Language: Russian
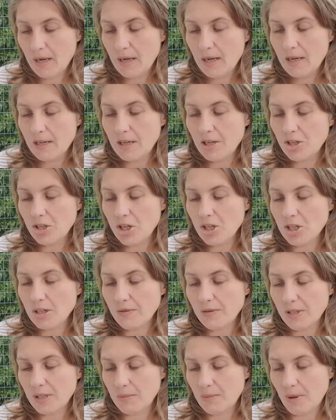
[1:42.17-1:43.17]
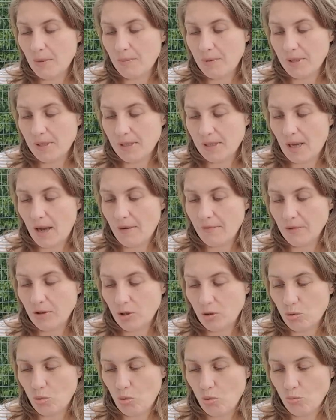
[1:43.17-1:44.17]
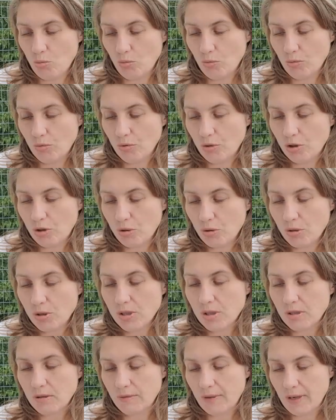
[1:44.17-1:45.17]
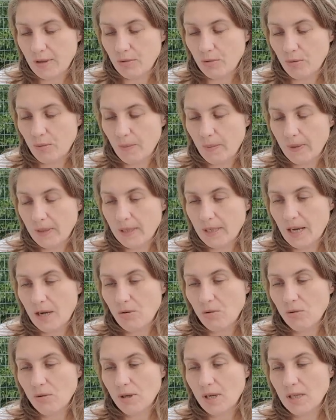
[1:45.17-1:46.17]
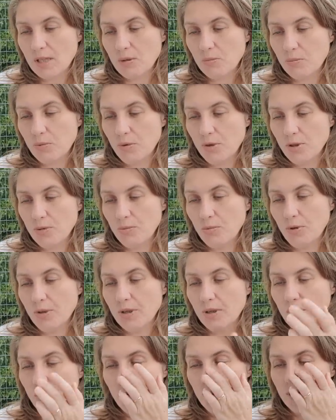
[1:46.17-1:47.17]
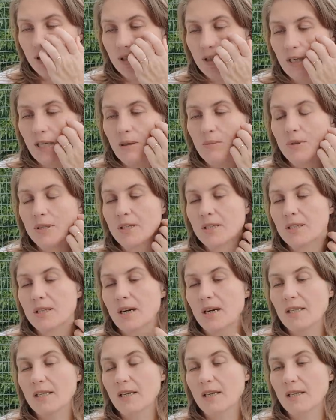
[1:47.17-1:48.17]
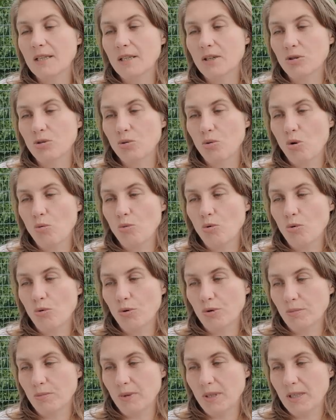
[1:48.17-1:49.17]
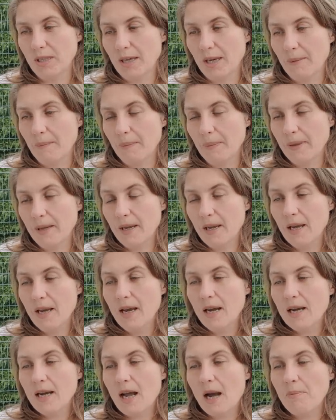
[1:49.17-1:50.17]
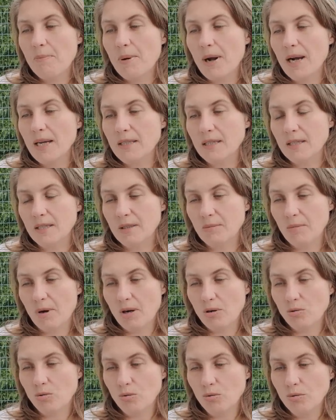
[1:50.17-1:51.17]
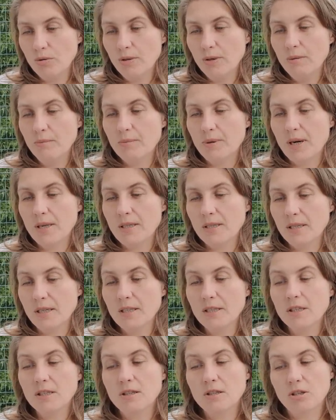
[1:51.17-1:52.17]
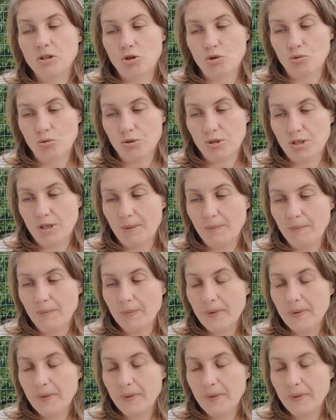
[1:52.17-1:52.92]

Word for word: Рече же в себе приставник дому, что сотворю, яко Господь мой отъемлет строение дому от меня. Копать и не могу, просите стыжуся,